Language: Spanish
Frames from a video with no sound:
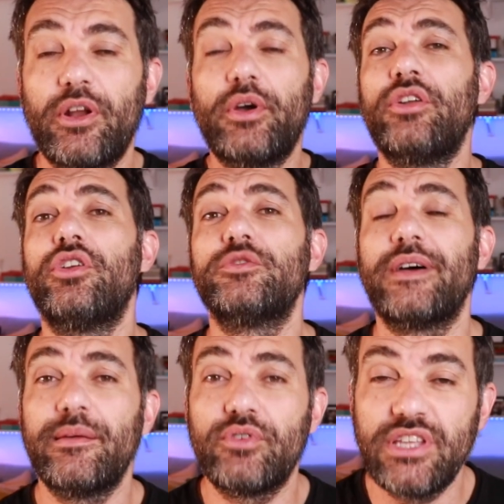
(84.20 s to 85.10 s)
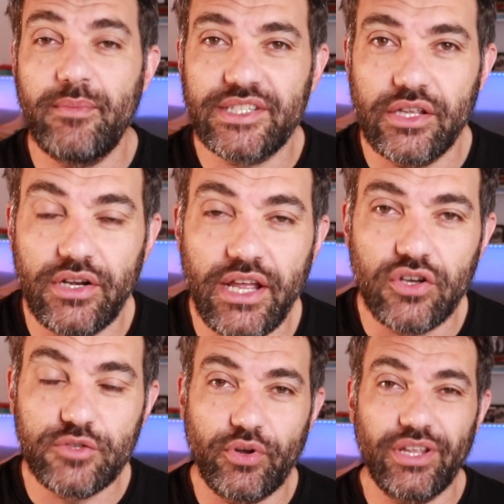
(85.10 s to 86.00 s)
Pero bueno, no nos vayamos demasiado
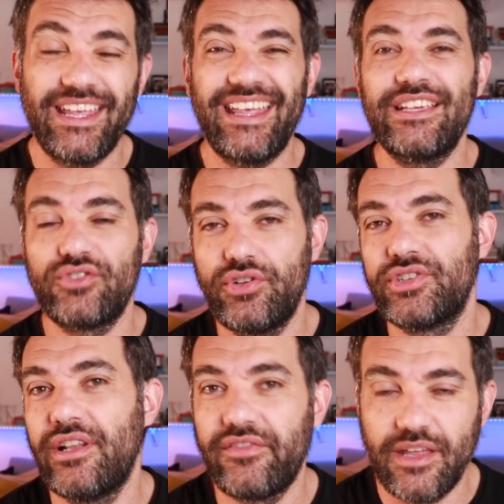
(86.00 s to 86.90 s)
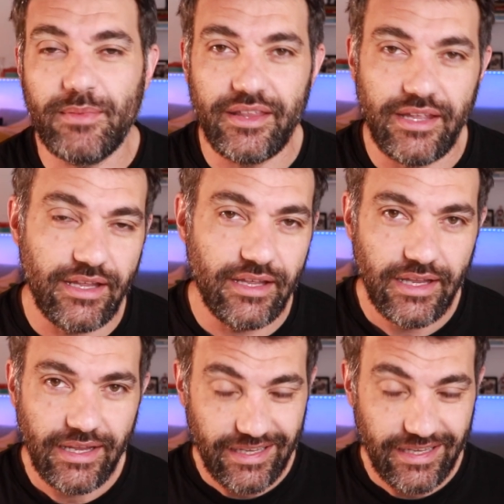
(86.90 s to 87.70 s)
lejos porque esto no es el tema de,